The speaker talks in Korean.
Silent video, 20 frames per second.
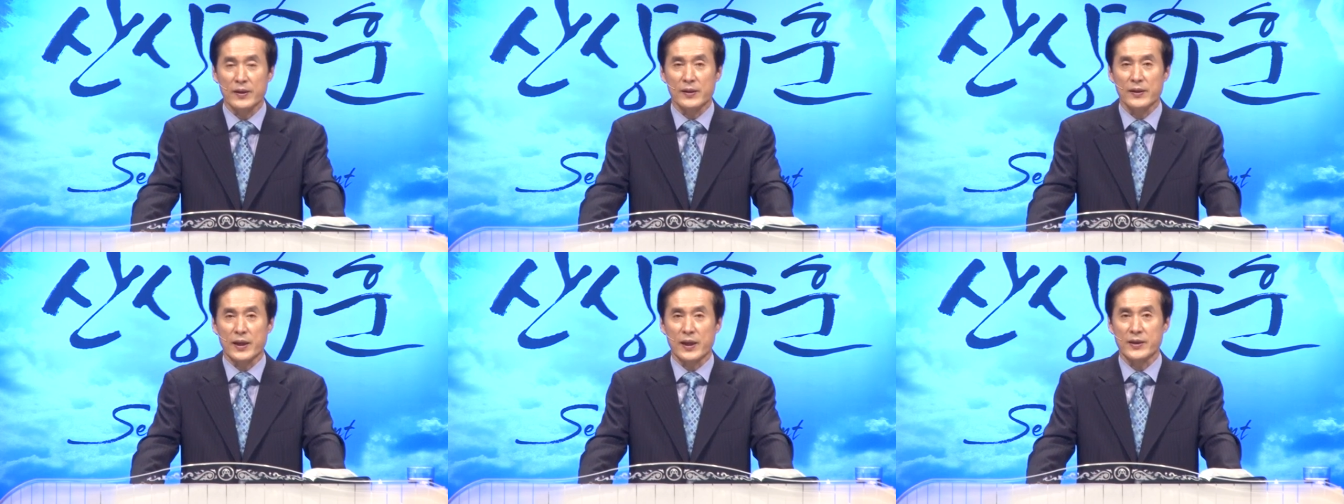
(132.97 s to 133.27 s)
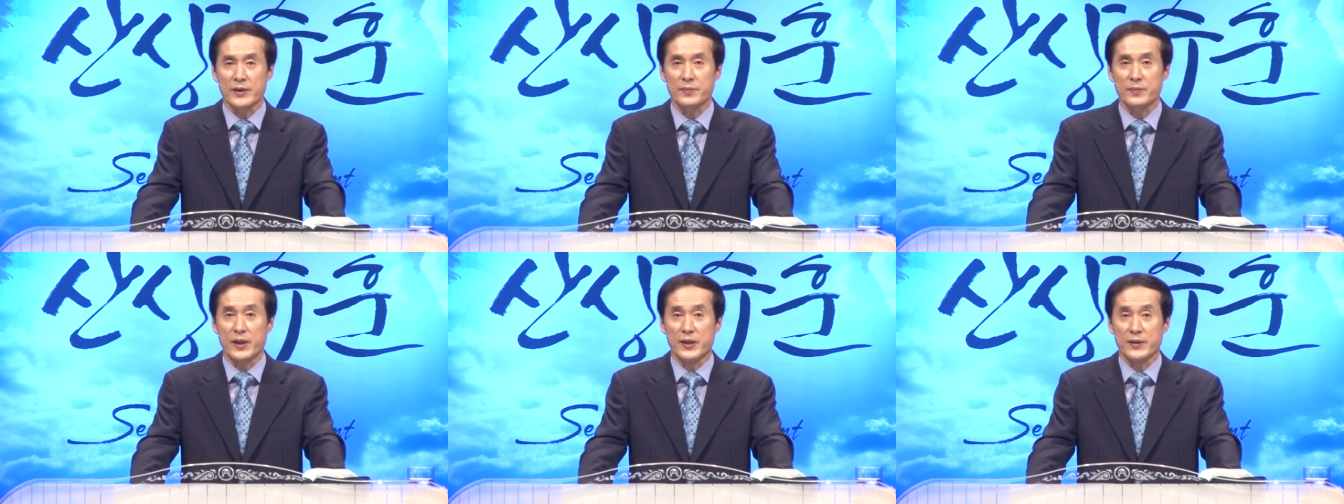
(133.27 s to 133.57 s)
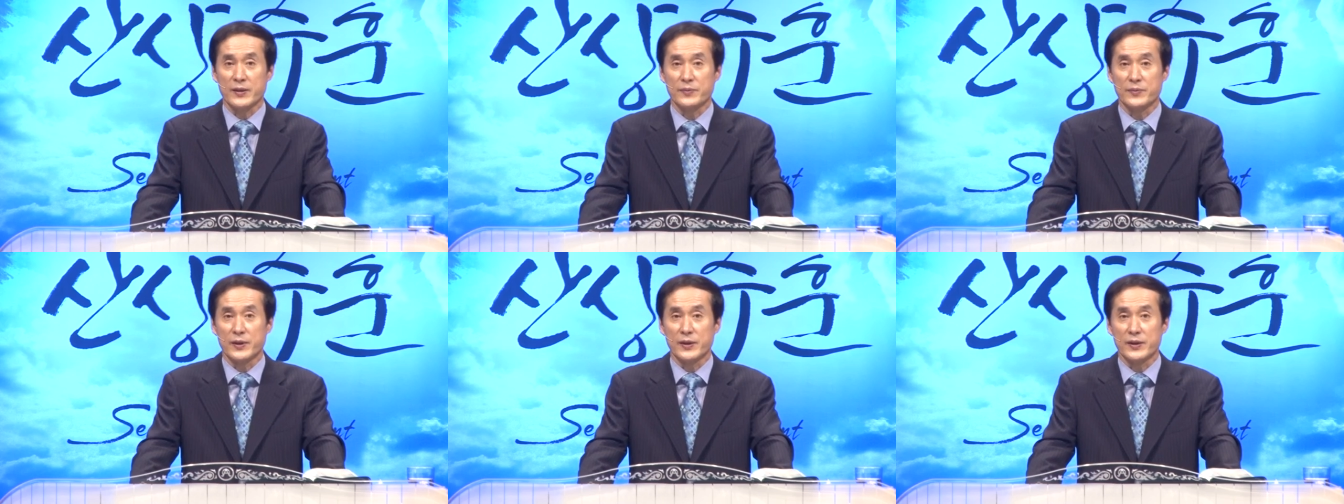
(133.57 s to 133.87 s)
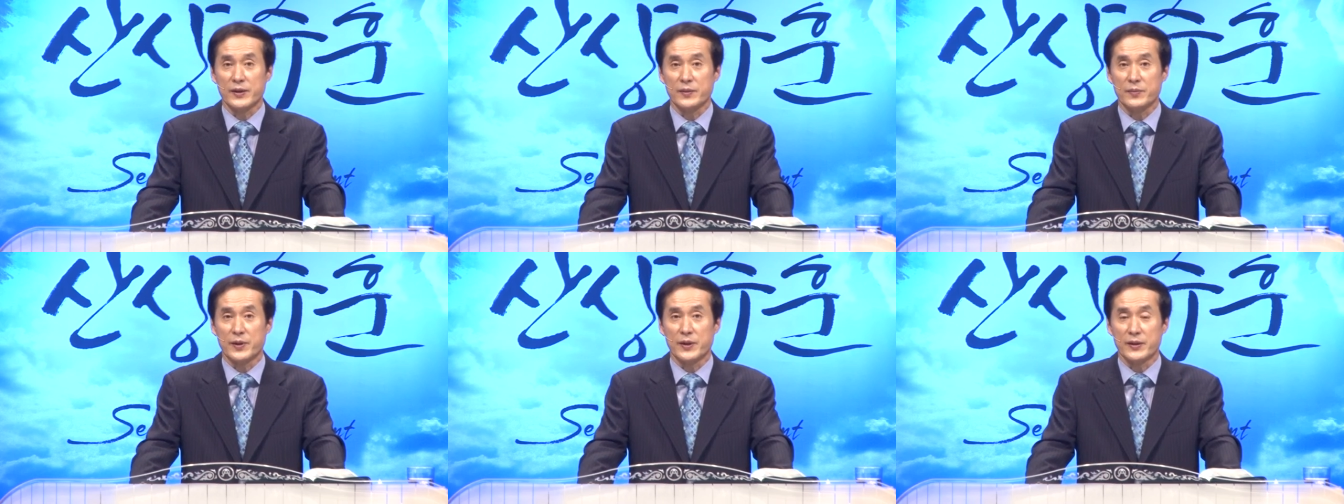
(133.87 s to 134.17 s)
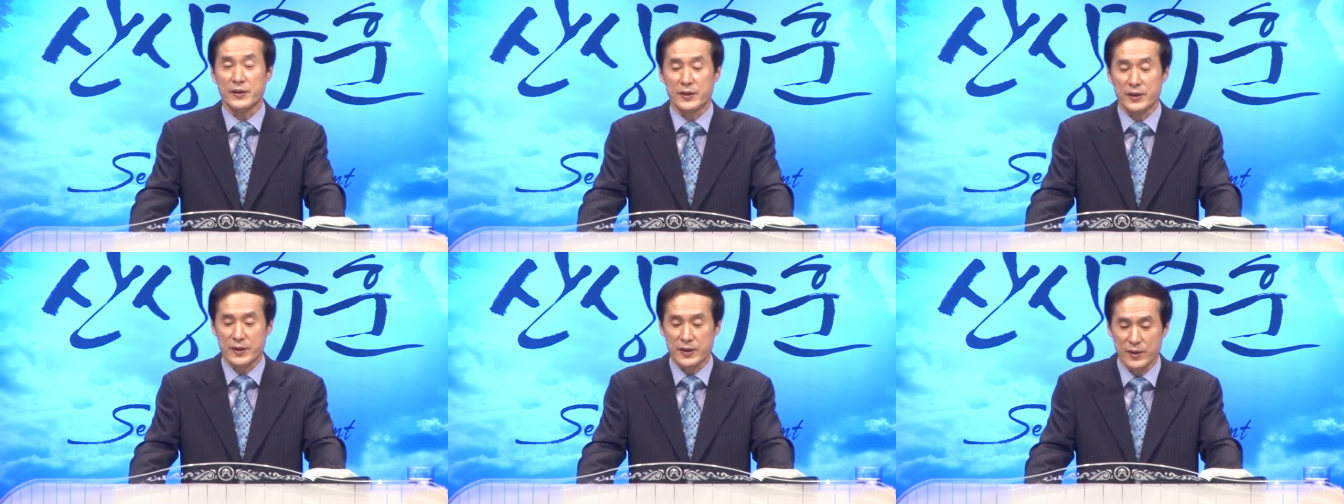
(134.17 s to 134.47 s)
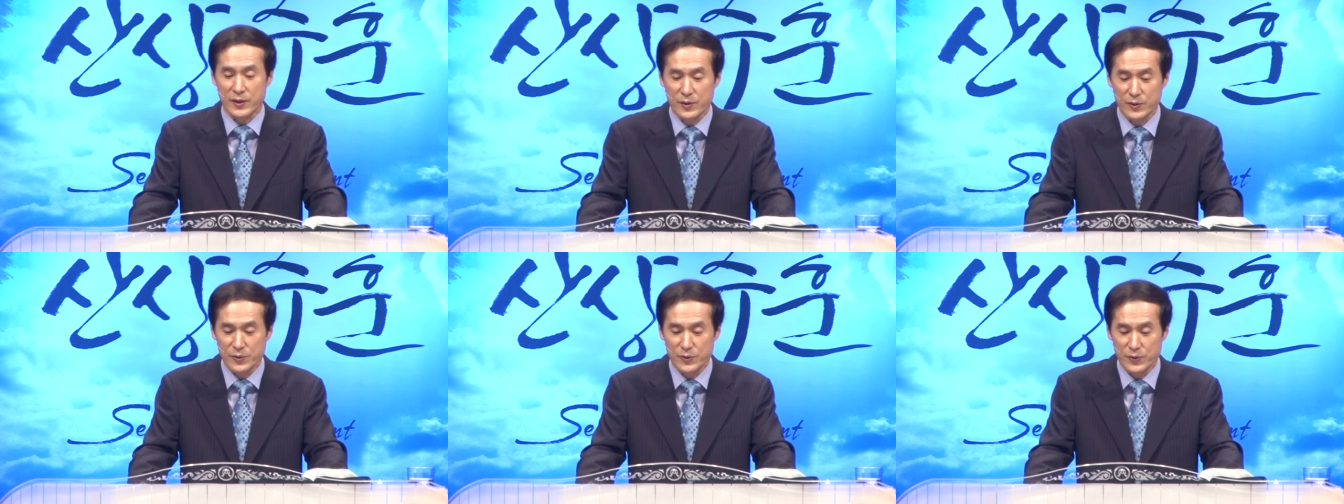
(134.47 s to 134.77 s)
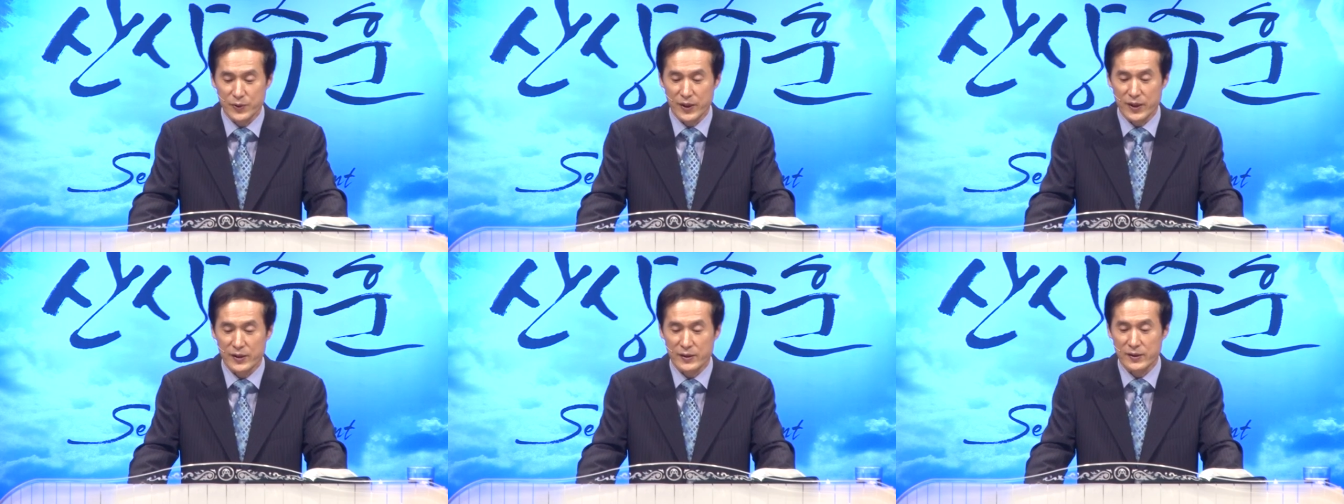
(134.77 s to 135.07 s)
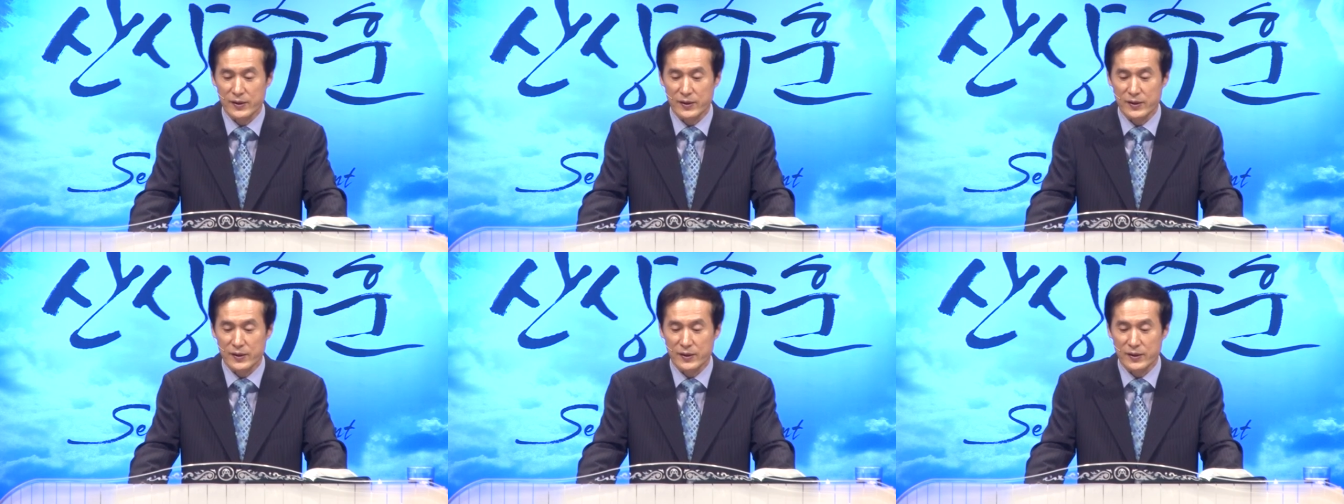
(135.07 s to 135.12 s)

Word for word: 다시 말씀드리지만 천국에